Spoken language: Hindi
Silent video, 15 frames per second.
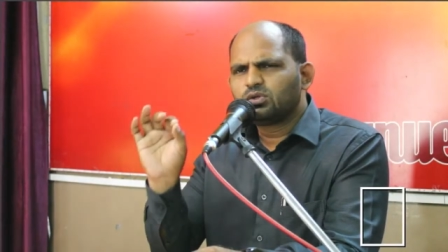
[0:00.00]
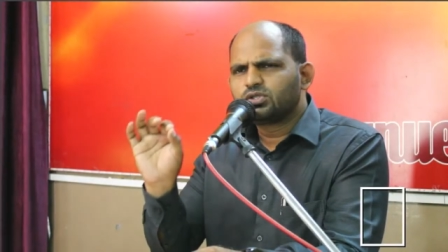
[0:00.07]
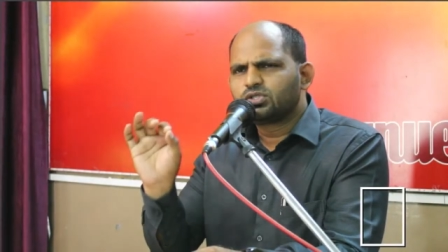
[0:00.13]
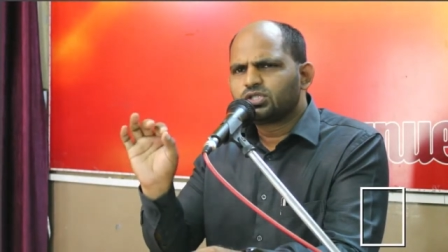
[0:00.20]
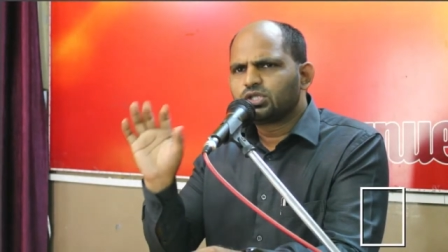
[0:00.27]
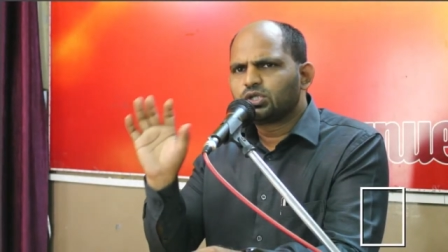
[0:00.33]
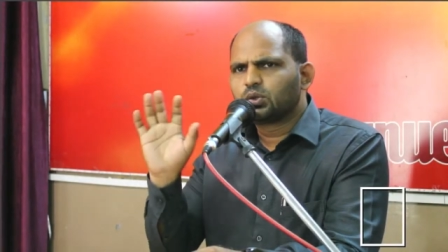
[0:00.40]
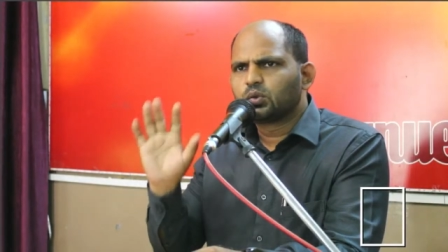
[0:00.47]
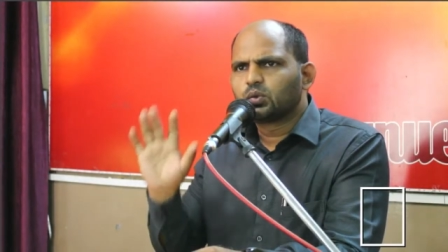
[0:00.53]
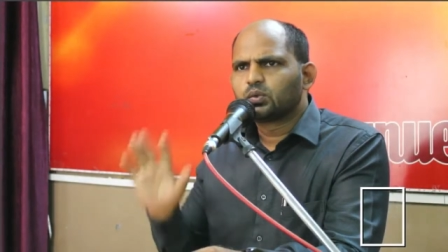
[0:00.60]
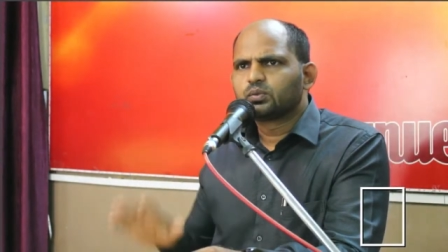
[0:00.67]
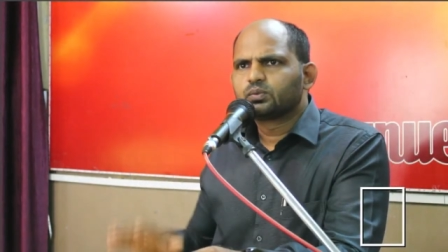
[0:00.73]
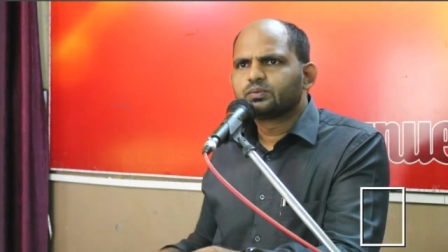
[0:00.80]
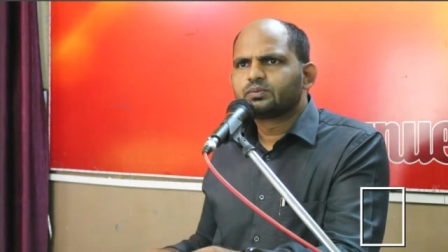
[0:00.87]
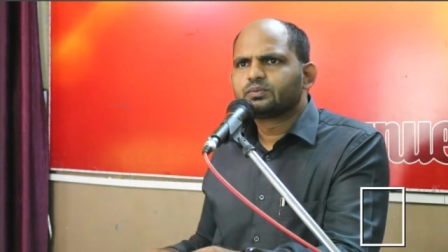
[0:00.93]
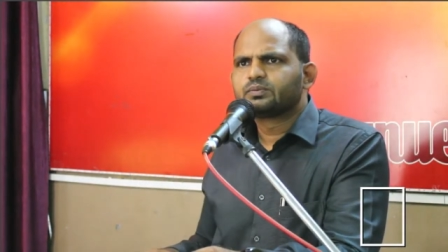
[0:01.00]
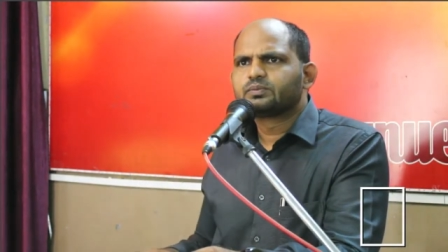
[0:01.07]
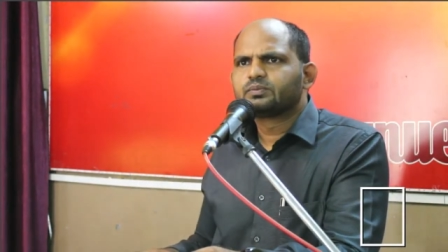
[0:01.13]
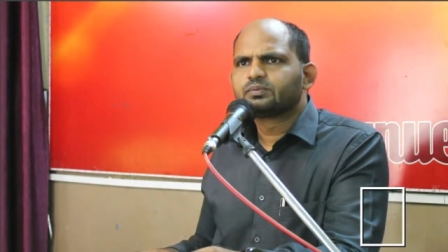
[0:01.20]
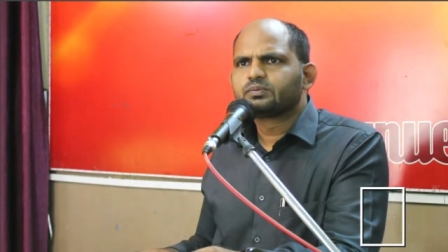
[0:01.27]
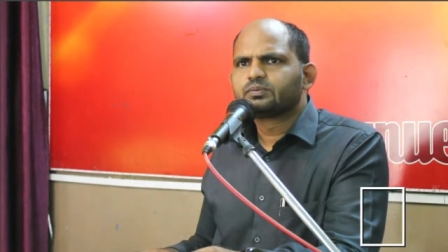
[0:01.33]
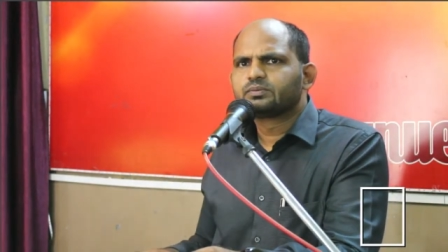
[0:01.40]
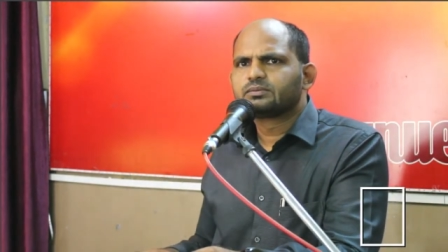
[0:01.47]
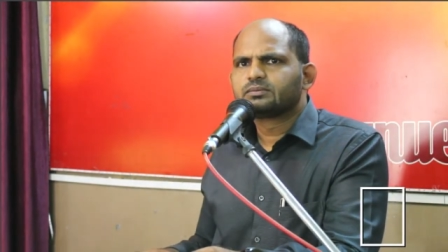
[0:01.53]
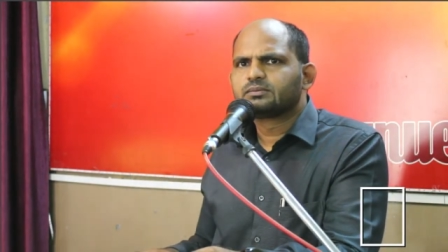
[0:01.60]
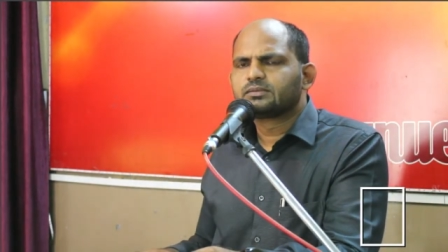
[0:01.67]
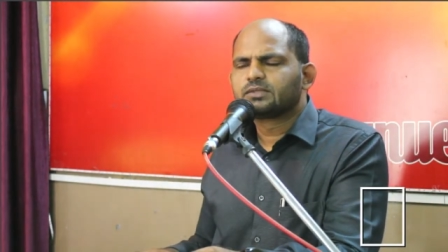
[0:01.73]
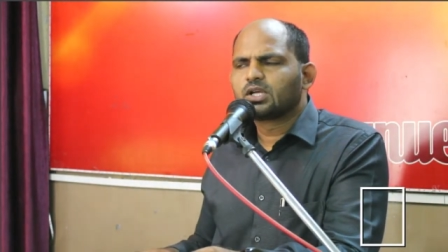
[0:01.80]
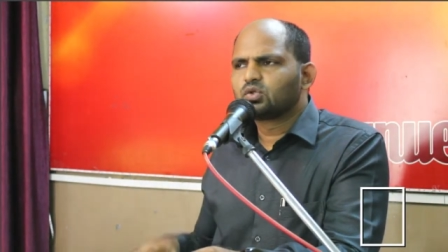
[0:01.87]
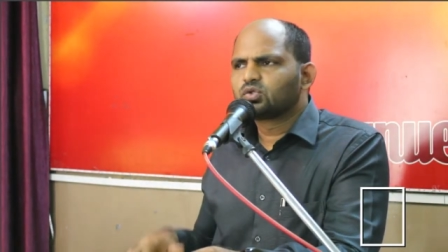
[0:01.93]
जीरो
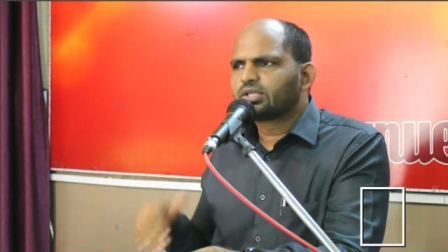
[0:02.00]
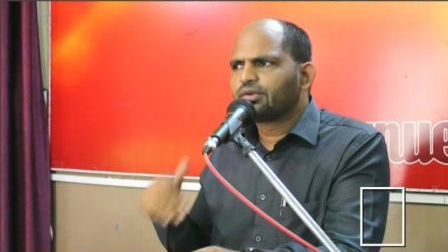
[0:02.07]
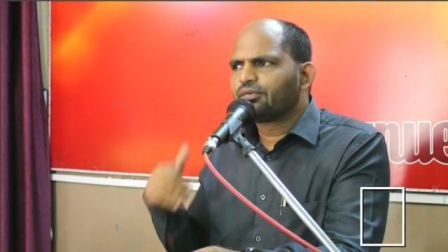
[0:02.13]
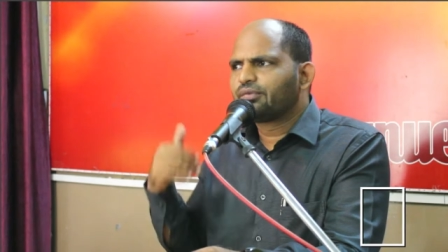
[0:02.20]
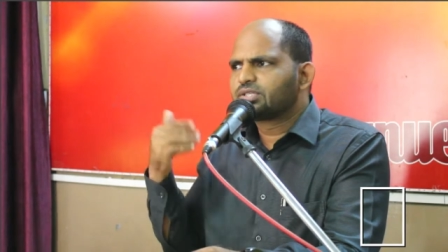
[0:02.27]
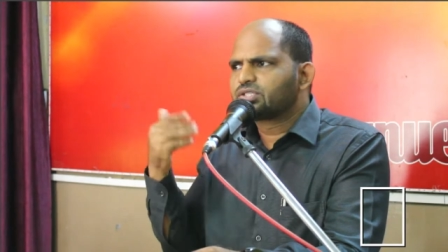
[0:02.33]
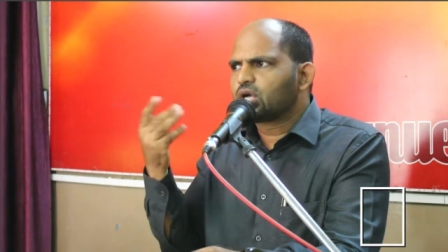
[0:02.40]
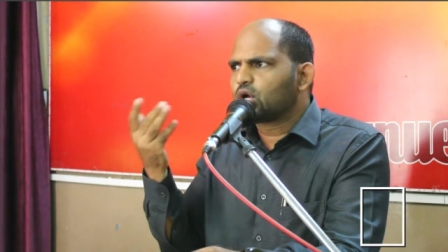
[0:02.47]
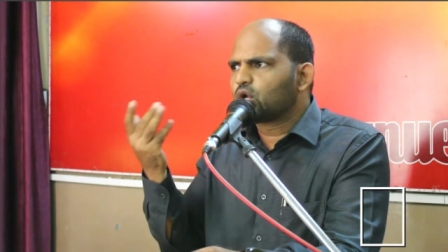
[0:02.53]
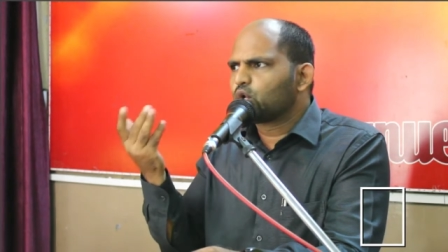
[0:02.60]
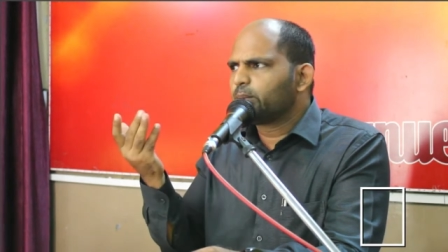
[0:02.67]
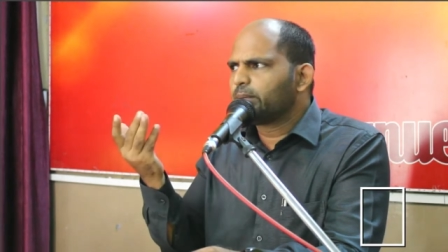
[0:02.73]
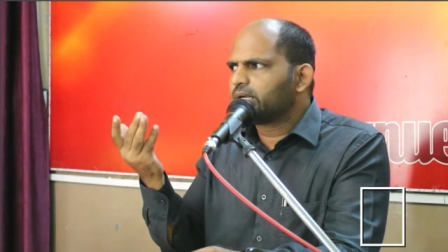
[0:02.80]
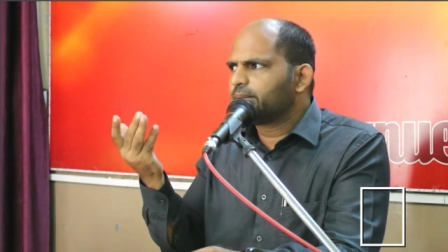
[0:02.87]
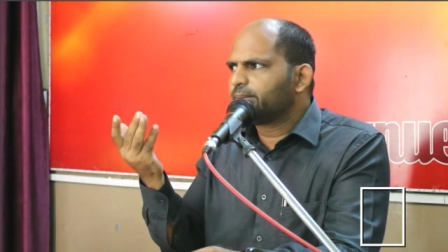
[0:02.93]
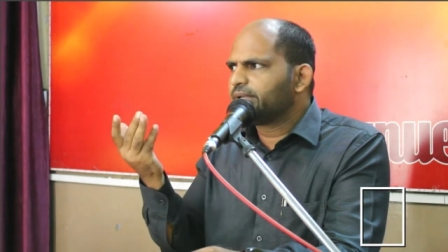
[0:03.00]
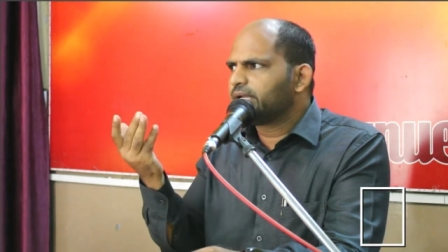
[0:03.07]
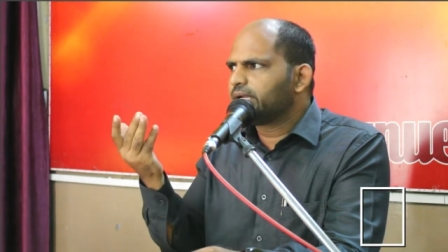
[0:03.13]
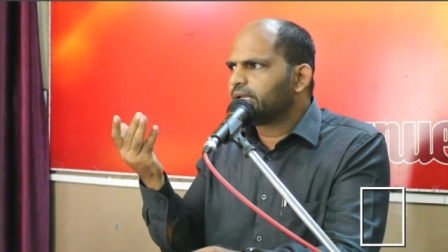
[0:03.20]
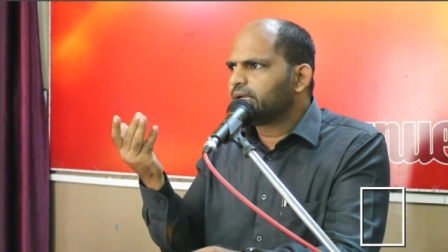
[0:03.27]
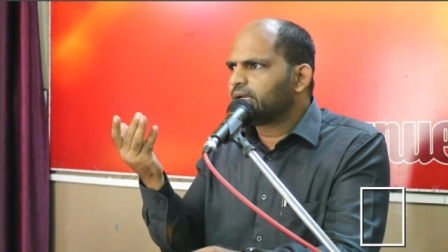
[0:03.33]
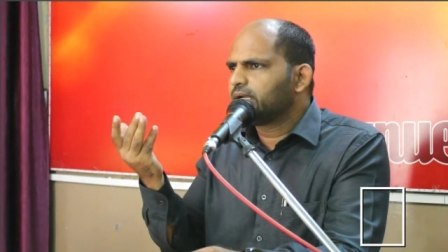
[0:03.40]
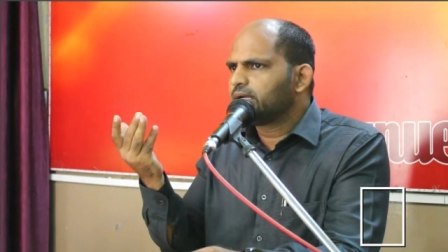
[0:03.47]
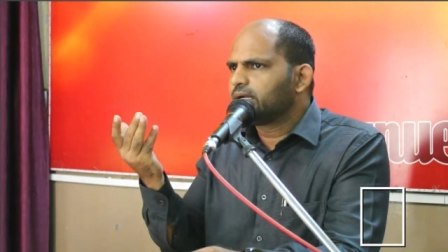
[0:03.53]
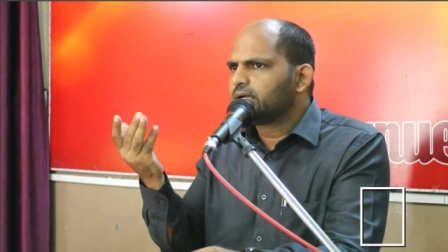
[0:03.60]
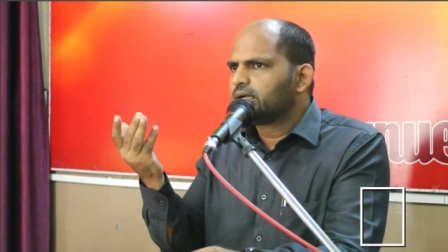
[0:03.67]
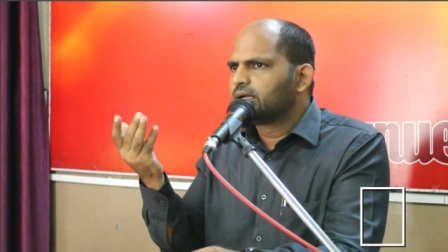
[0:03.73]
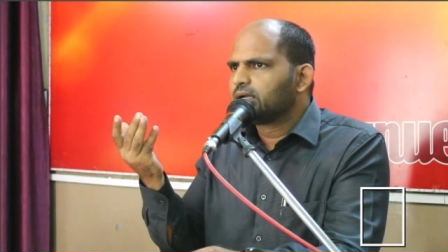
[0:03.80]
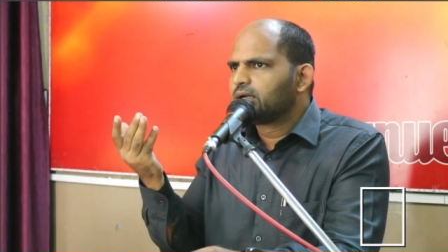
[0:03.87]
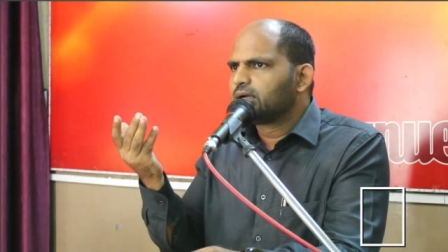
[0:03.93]
ना उसके विचारों में कभी आया
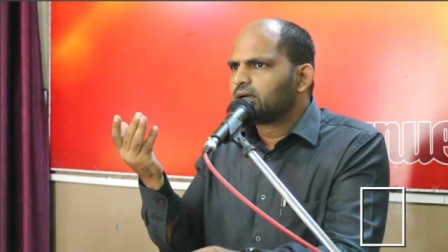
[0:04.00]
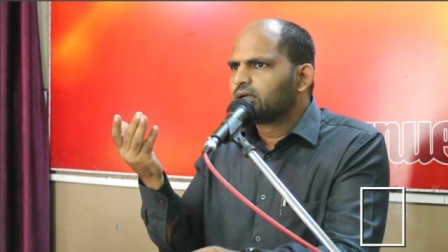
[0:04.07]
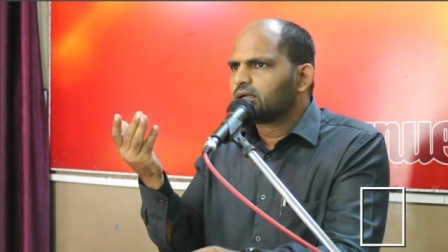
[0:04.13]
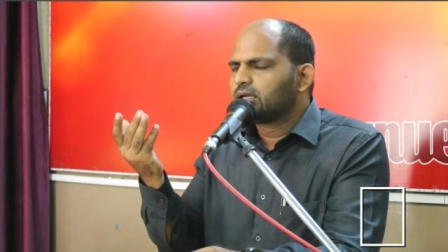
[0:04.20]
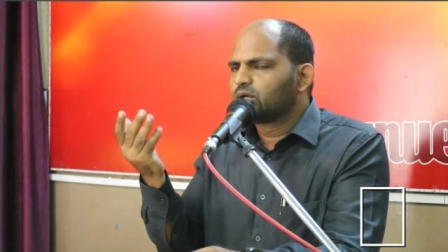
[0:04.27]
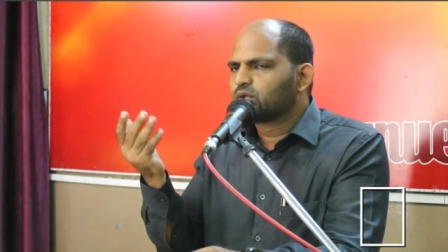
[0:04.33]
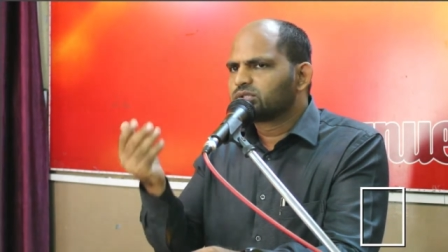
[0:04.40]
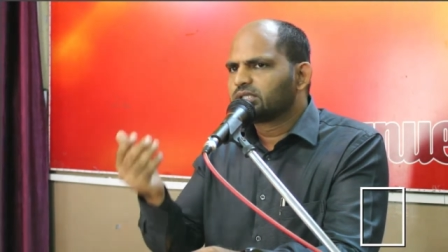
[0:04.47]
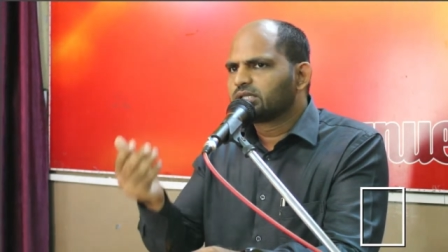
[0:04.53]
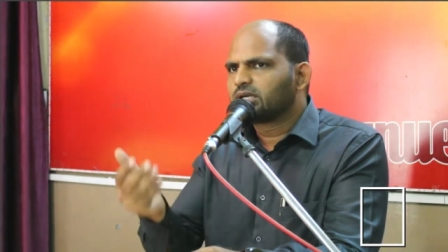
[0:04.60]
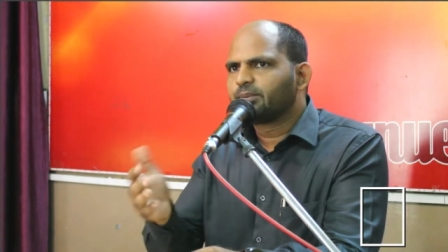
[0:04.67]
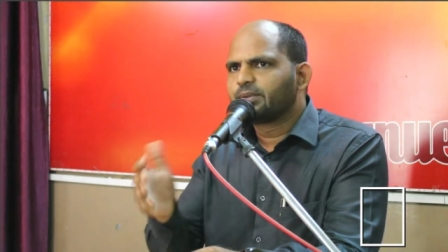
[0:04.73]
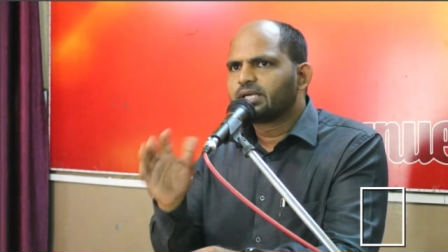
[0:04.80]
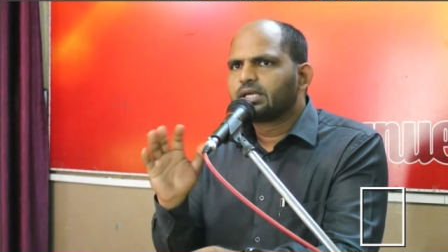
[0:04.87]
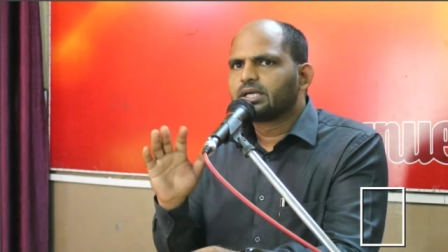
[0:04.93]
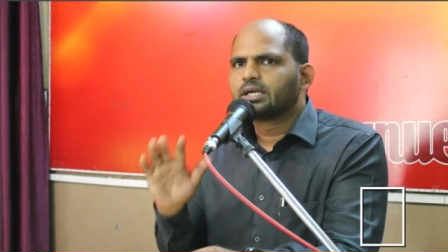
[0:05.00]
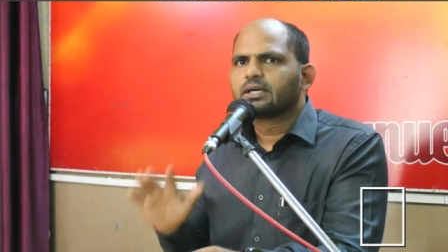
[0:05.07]
ना उसने कभी किया